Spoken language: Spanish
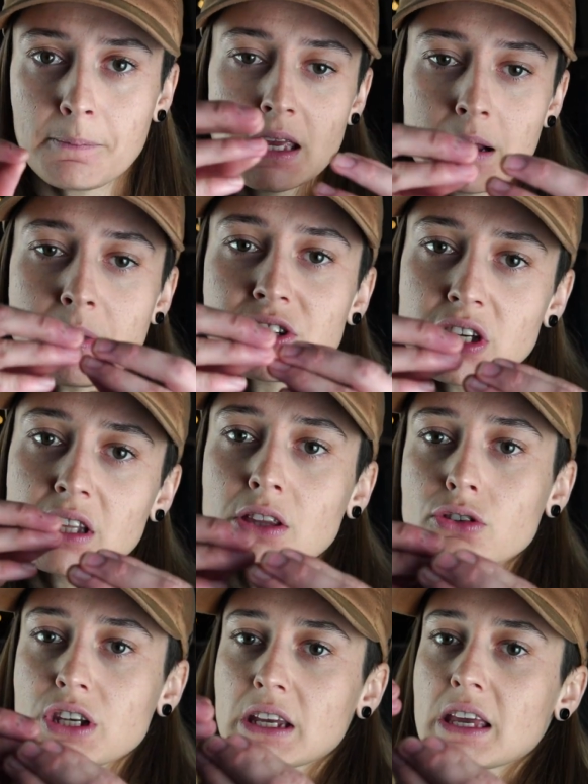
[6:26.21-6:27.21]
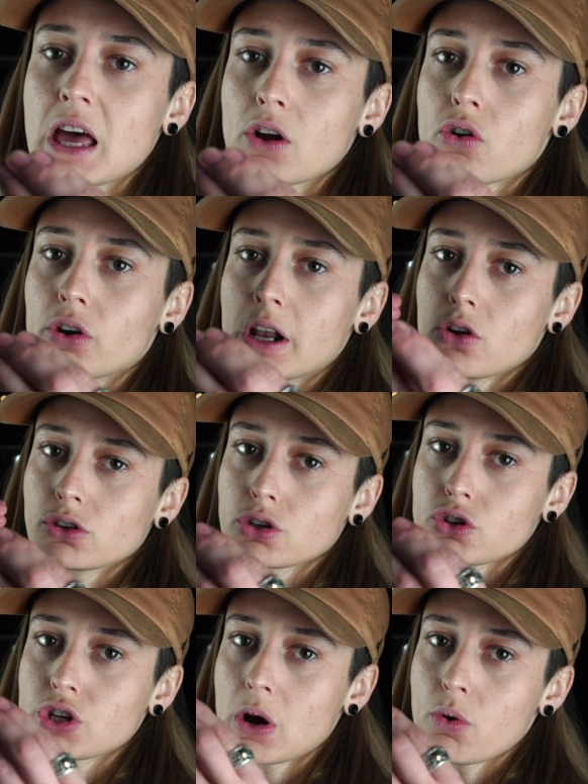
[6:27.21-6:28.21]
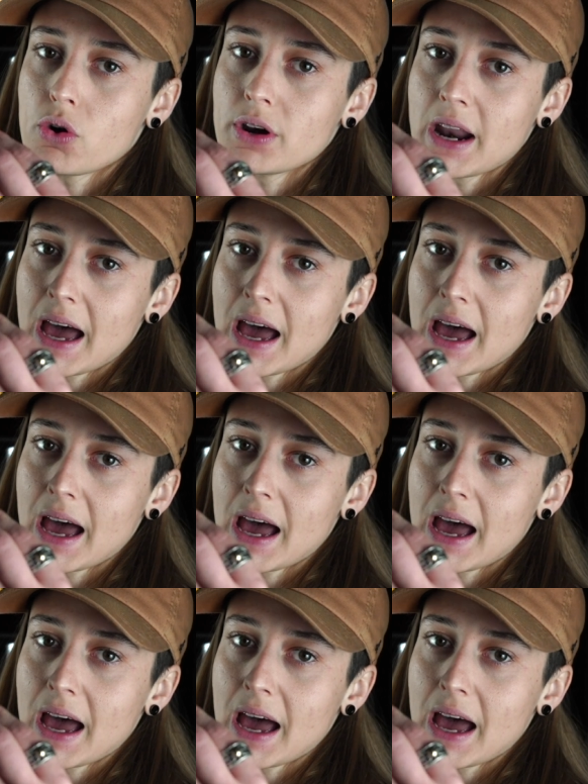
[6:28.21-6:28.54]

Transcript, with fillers: y el más chiquitito se queda con el otro chabón